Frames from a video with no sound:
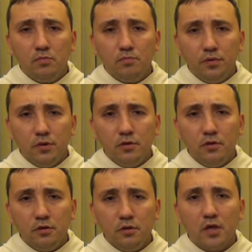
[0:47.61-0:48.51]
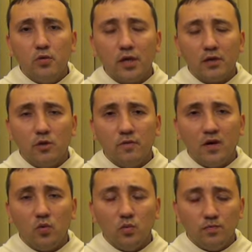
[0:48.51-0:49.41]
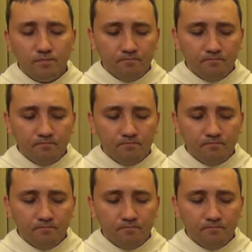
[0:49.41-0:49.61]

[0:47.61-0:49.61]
by je uratował.